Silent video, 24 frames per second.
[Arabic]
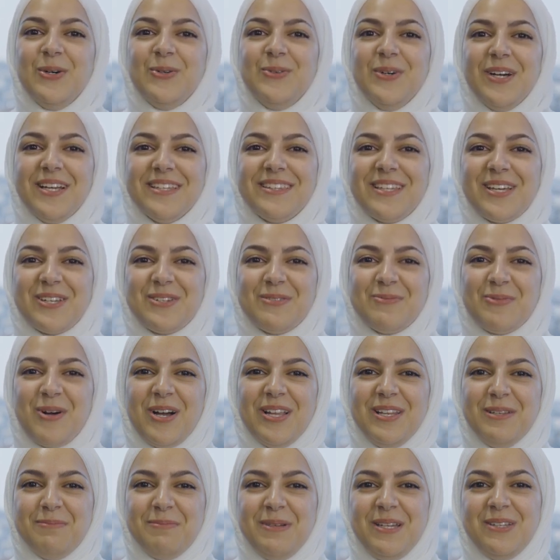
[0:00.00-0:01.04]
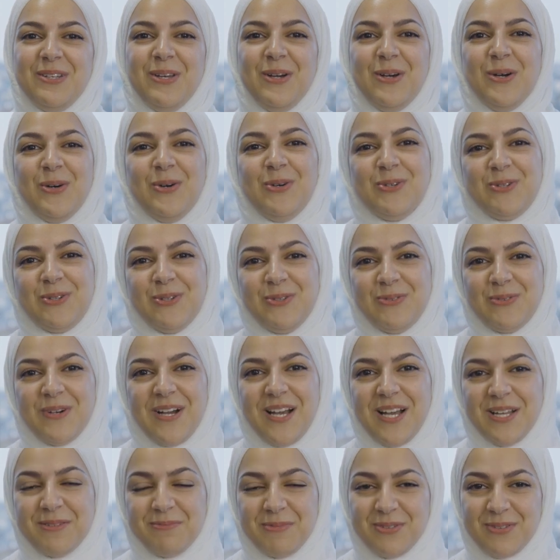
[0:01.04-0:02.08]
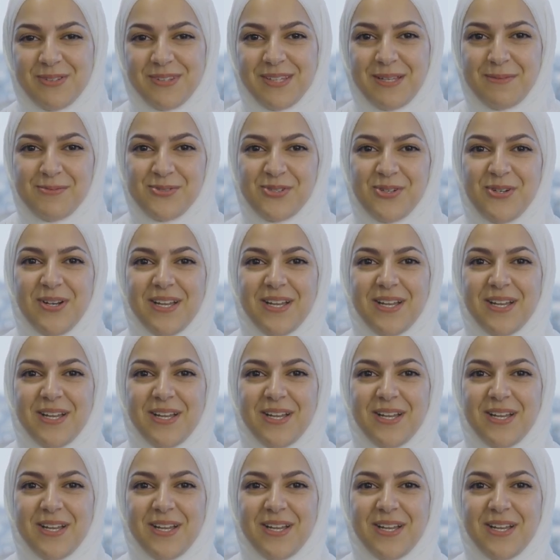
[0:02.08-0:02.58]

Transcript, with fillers: واختار المعلمين وكون واحد من طلاب جو